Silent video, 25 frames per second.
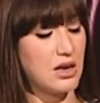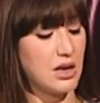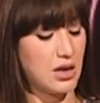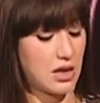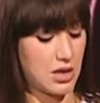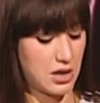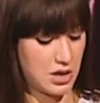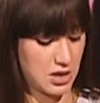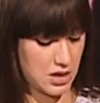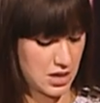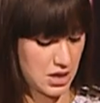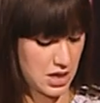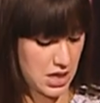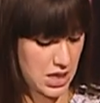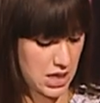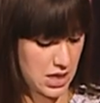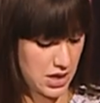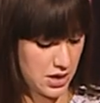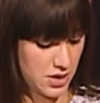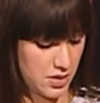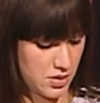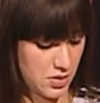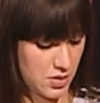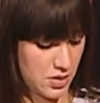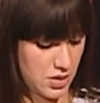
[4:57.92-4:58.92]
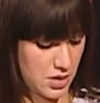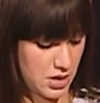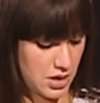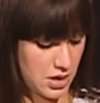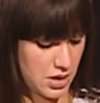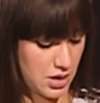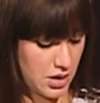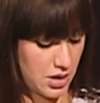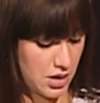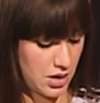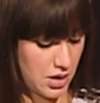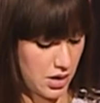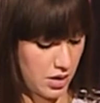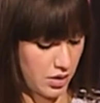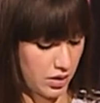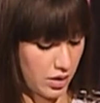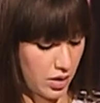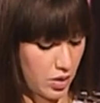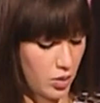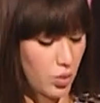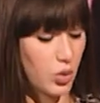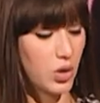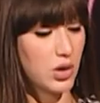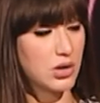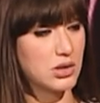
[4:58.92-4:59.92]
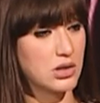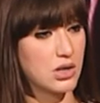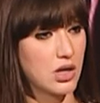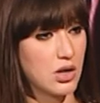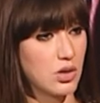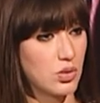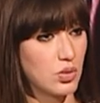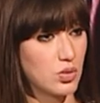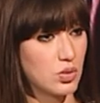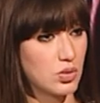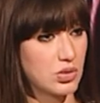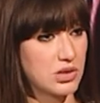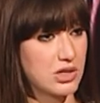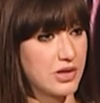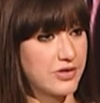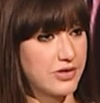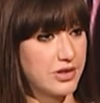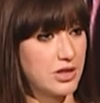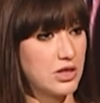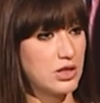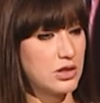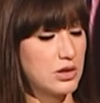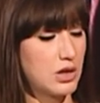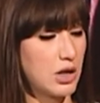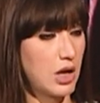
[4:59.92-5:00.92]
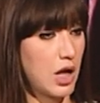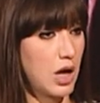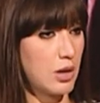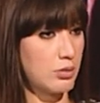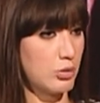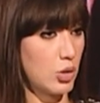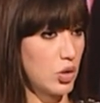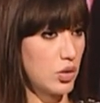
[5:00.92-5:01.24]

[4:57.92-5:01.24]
آه، الغواصه وسفينه الاعماق